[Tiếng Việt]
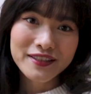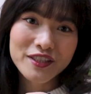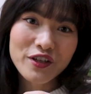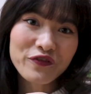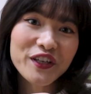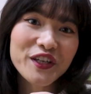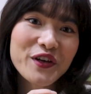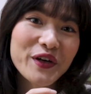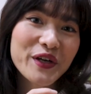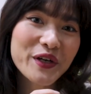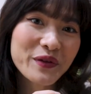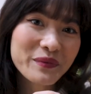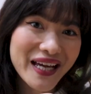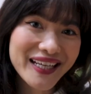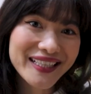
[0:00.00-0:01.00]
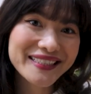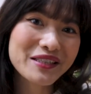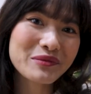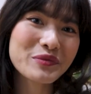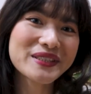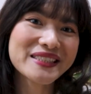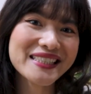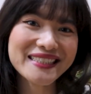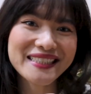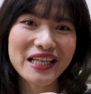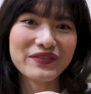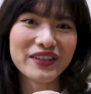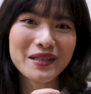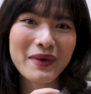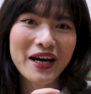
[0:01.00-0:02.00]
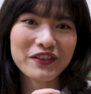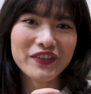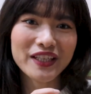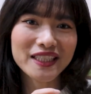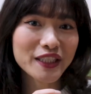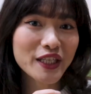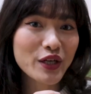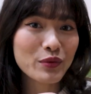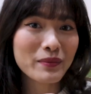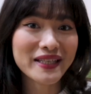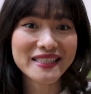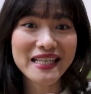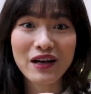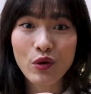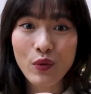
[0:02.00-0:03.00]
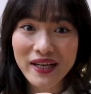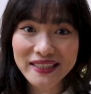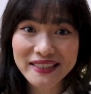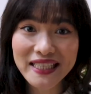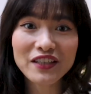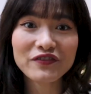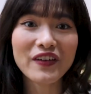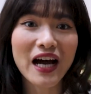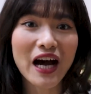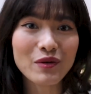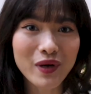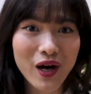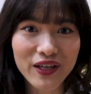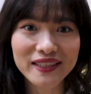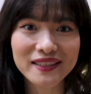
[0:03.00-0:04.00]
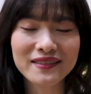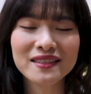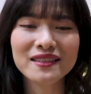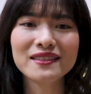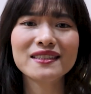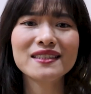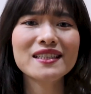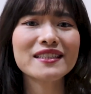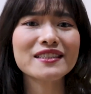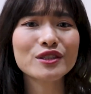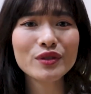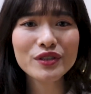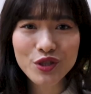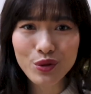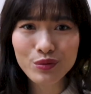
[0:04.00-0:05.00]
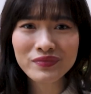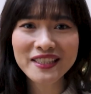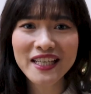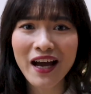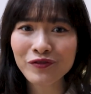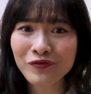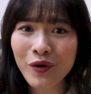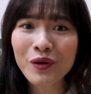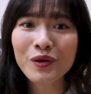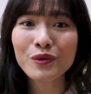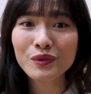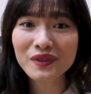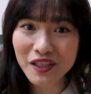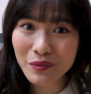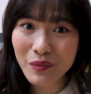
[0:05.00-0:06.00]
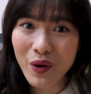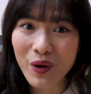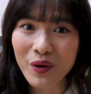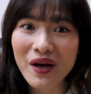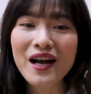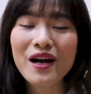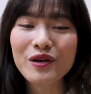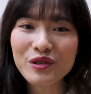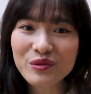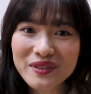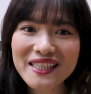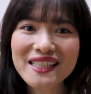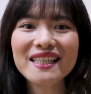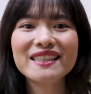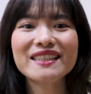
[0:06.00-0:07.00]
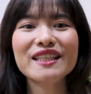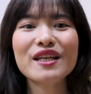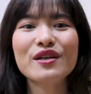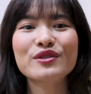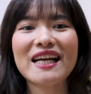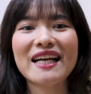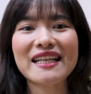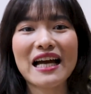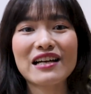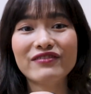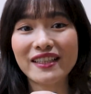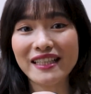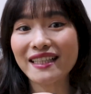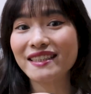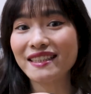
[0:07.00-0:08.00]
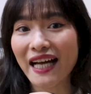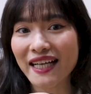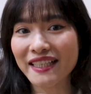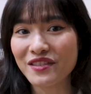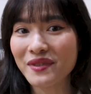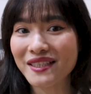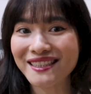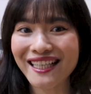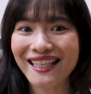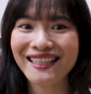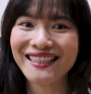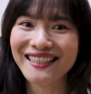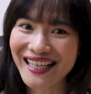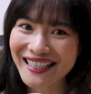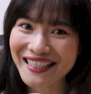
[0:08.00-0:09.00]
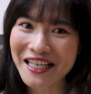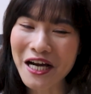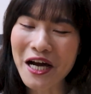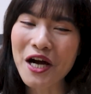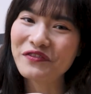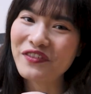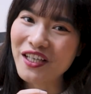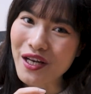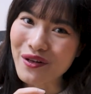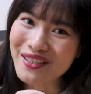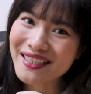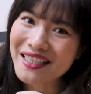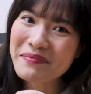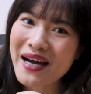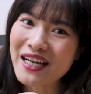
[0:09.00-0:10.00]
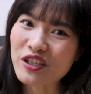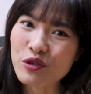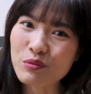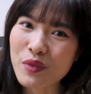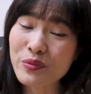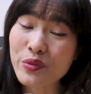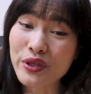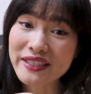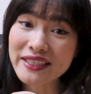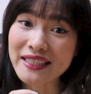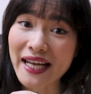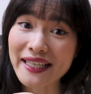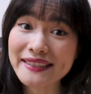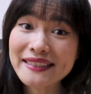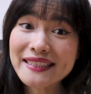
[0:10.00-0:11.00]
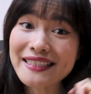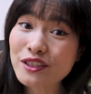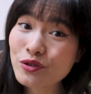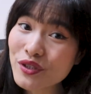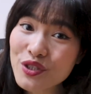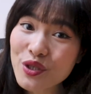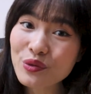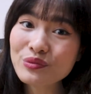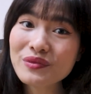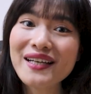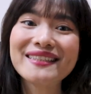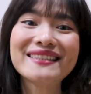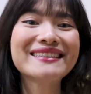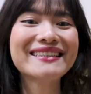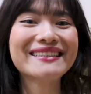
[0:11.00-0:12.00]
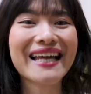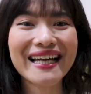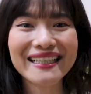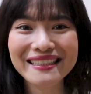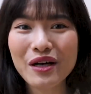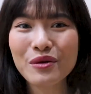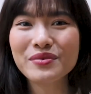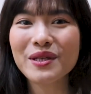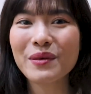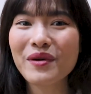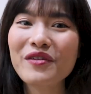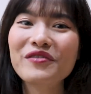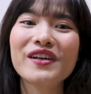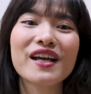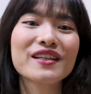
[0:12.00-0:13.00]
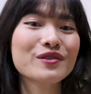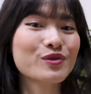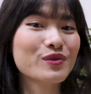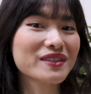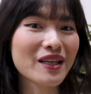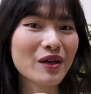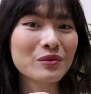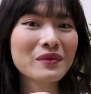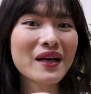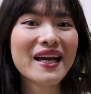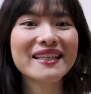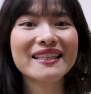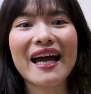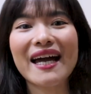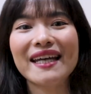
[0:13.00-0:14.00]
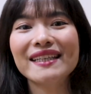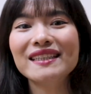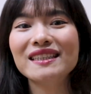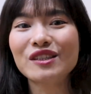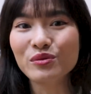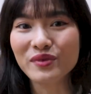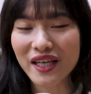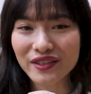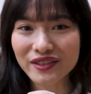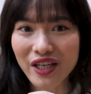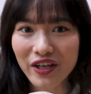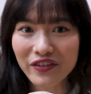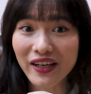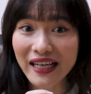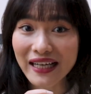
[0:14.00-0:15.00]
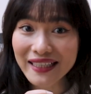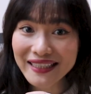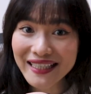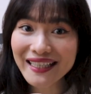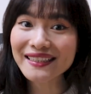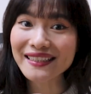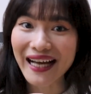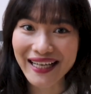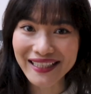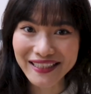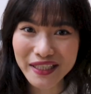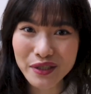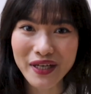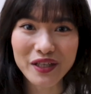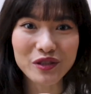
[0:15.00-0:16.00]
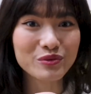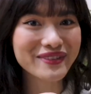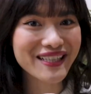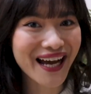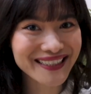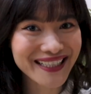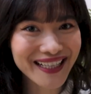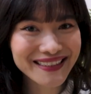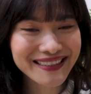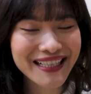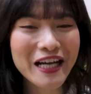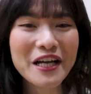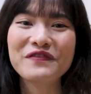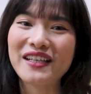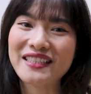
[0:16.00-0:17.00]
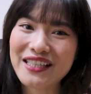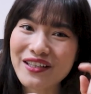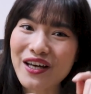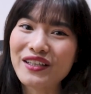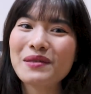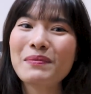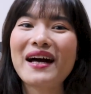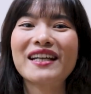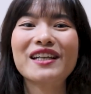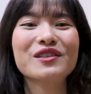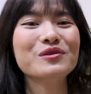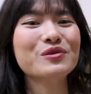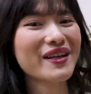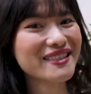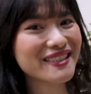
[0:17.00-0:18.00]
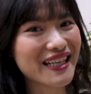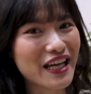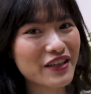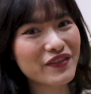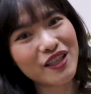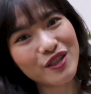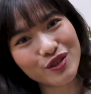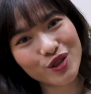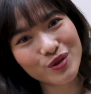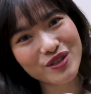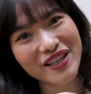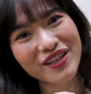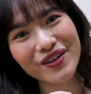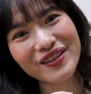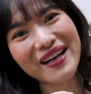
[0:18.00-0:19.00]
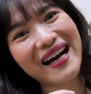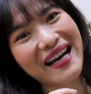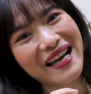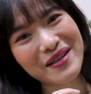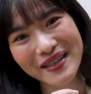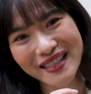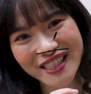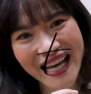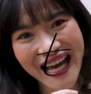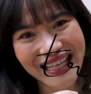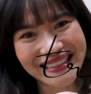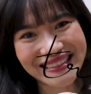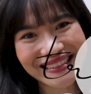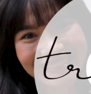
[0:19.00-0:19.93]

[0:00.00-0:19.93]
Trong video ngày hôm nay, trang muốn chia sẻ với các bạn về những điều mà Trang quan sát và học hỏi được từ những người xuất chúng Trang vô cùng ngưỡng mộ, cũng chính là những điều Trang đã và đang thực hành trong thời gian gần đây. Vậy nếu như các bạn cũng mong muốn trở thành những người xuất chúng, những người thành công trong công việc, trong cuộc sống, thì hãy thử cùng theo dõi và cân nhắc thực hành những điều này cùng Trang nhé. Và chào đón các bạn đã cùng quay trở lại với YouTube channel I Am My Trang.